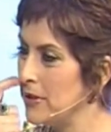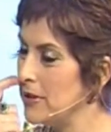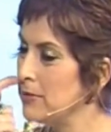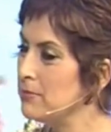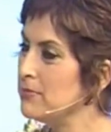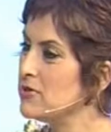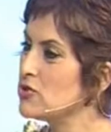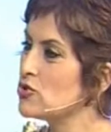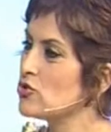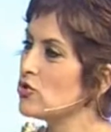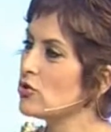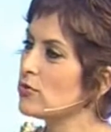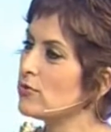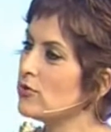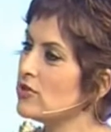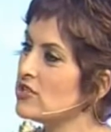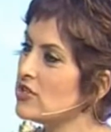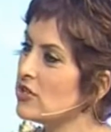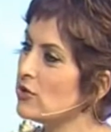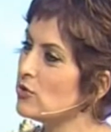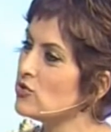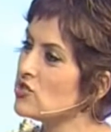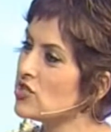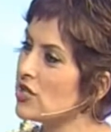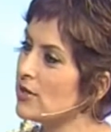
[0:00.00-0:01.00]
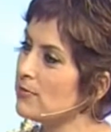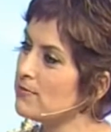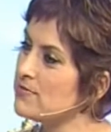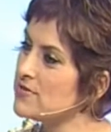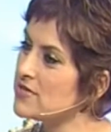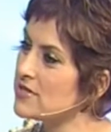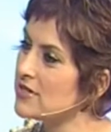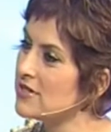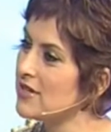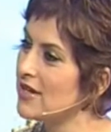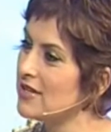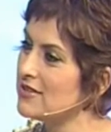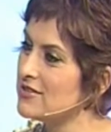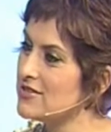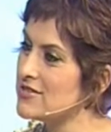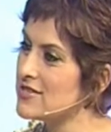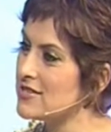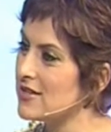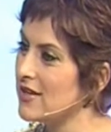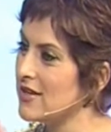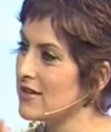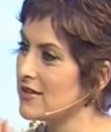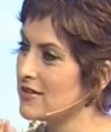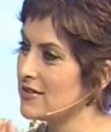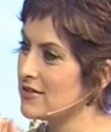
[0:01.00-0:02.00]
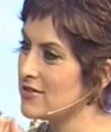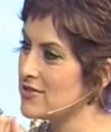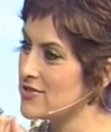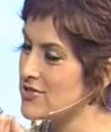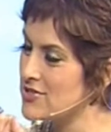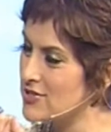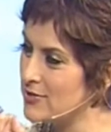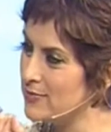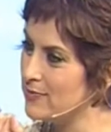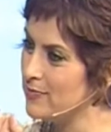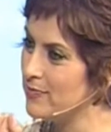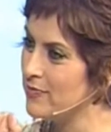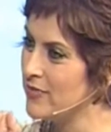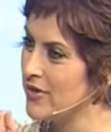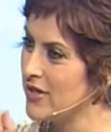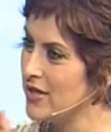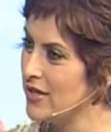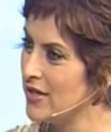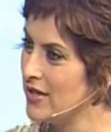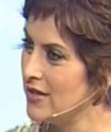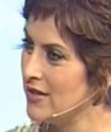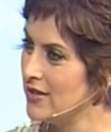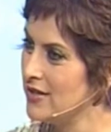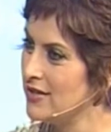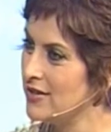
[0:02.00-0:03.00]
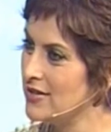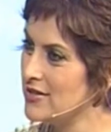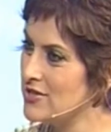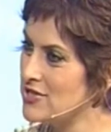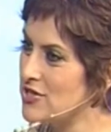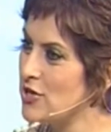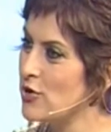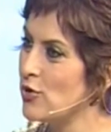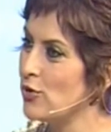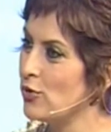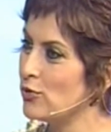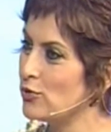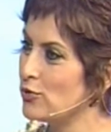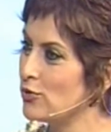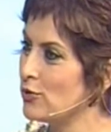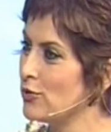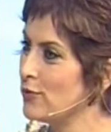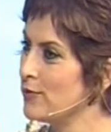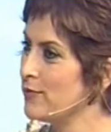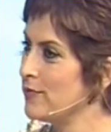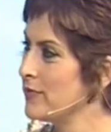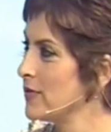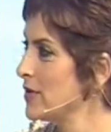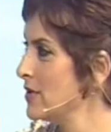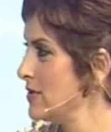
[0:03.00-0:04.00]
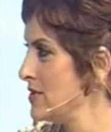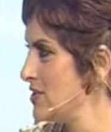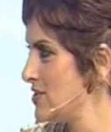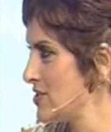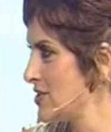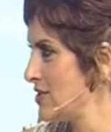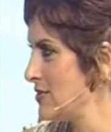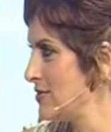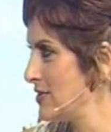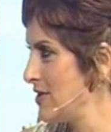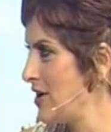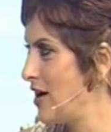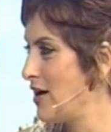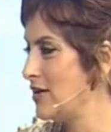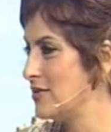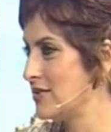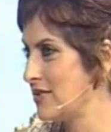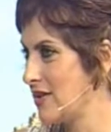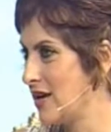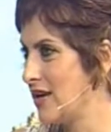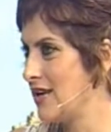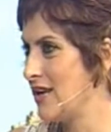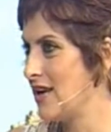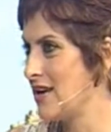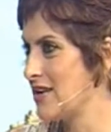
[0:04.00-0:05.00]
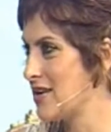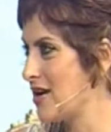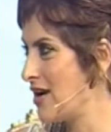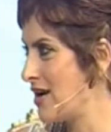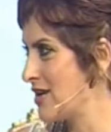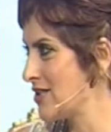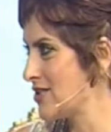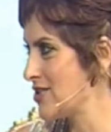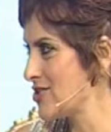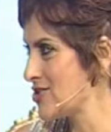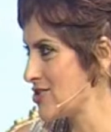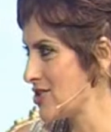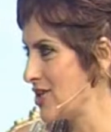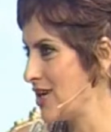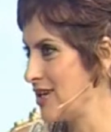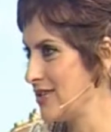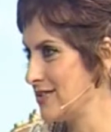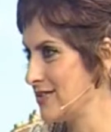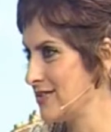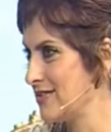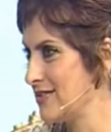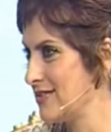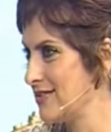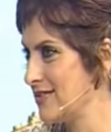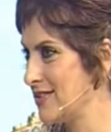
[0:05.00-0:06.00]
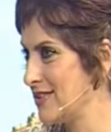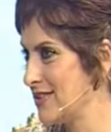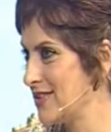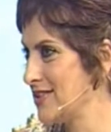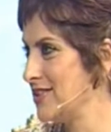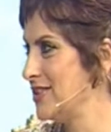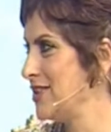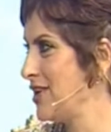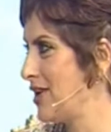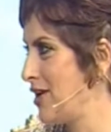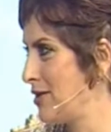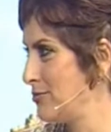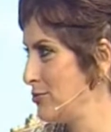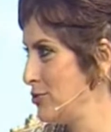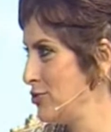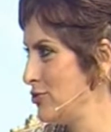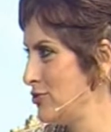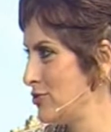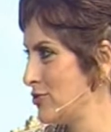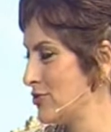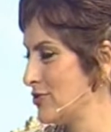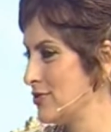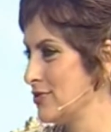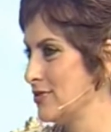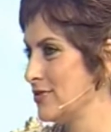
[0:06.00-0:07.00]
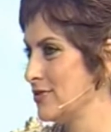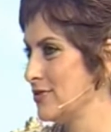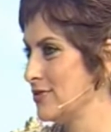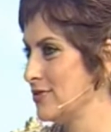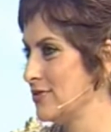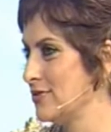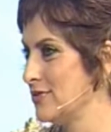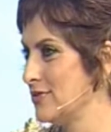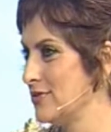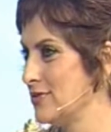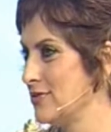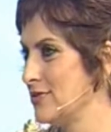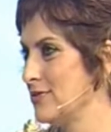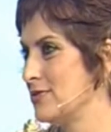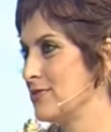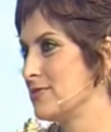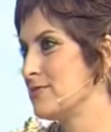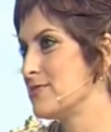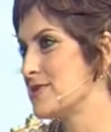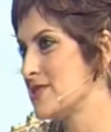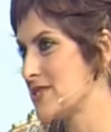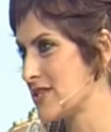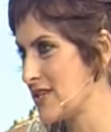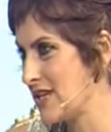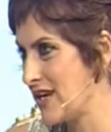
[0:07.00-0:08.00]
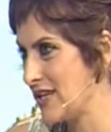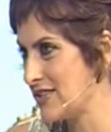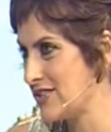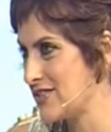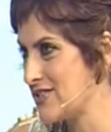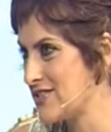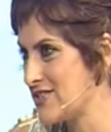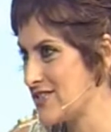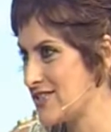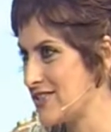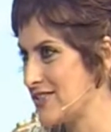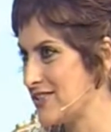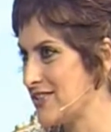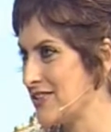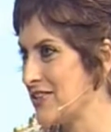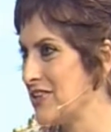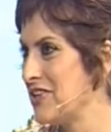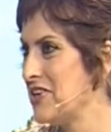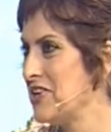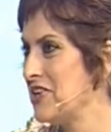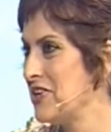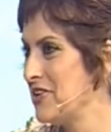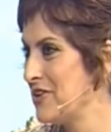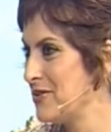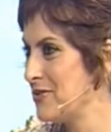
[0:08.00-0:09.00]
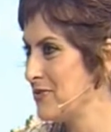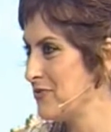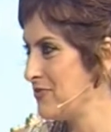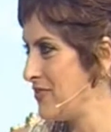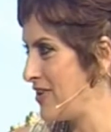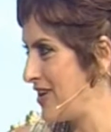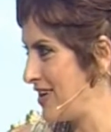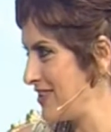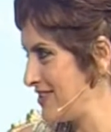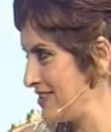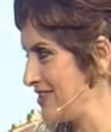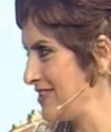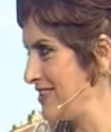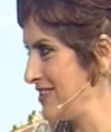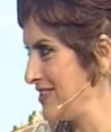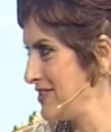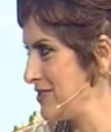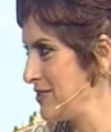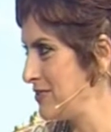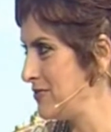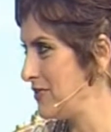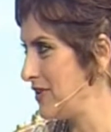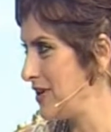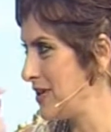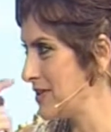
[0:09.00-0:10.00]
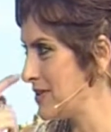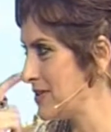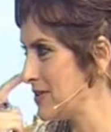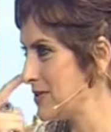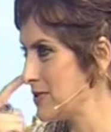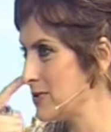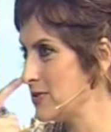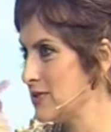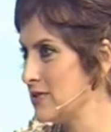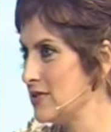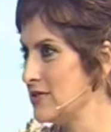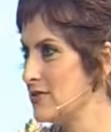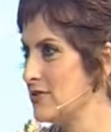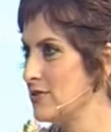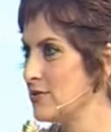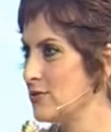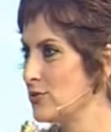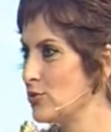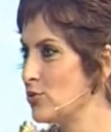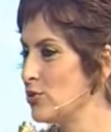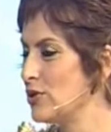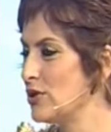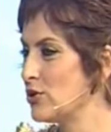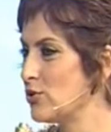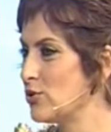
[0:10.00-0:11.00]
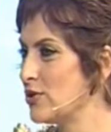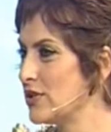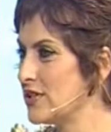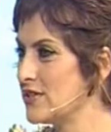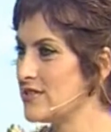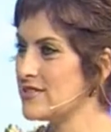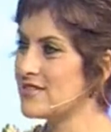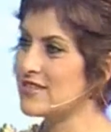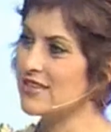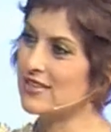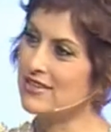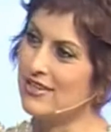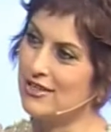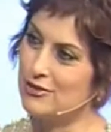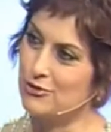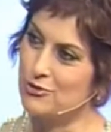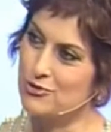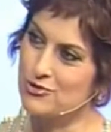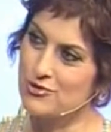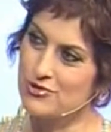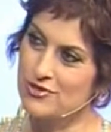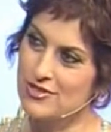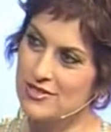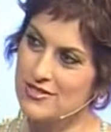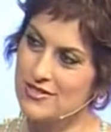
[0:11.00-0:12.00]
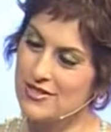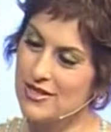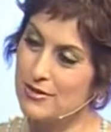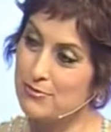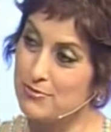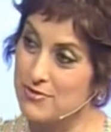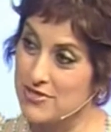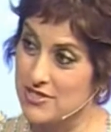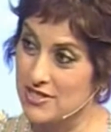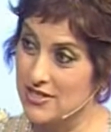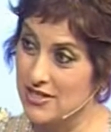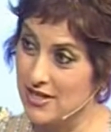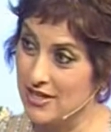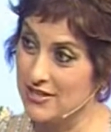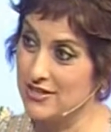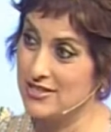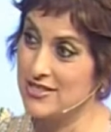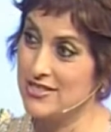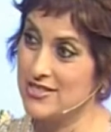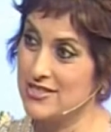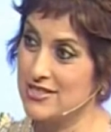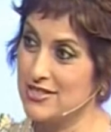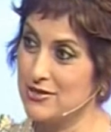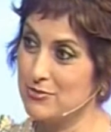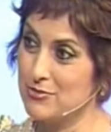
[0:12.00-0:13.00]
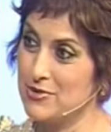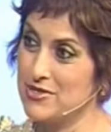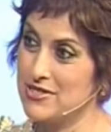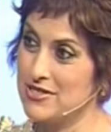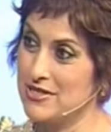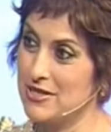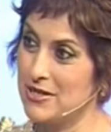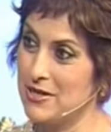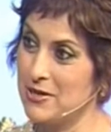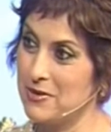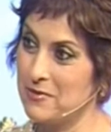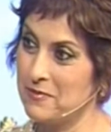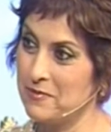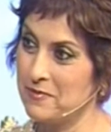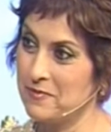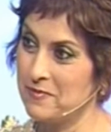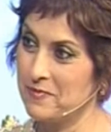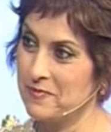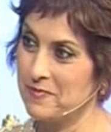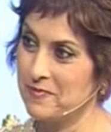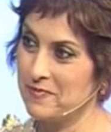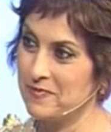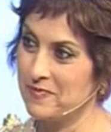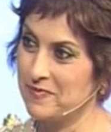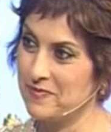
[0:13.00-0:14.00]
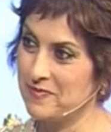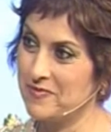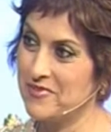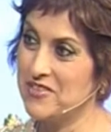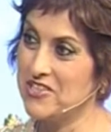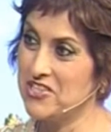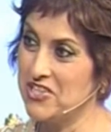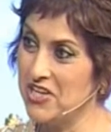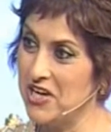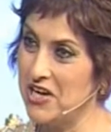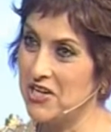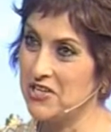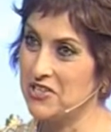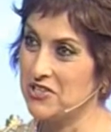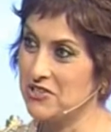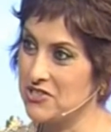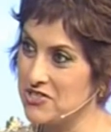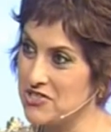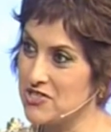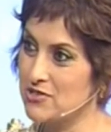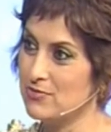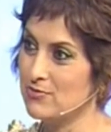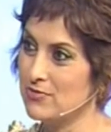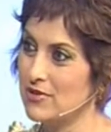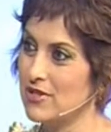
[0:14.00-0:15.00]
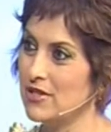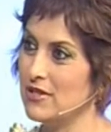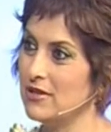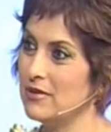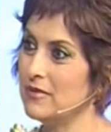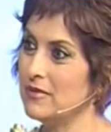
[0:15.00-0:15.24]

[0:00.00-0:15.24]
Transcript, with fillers: Benim birçok hocam psikiyatrist arkadaşım e, şey oldu işte ya, Taylan kardeşlerdeki Hı hmm. Yağmur e, psikiyatristtir. Fatih vardır. E, Güle Güle'nin senaryosunu yazan psikiyatristtir mesela. Ben İki de arkadaşım komik da,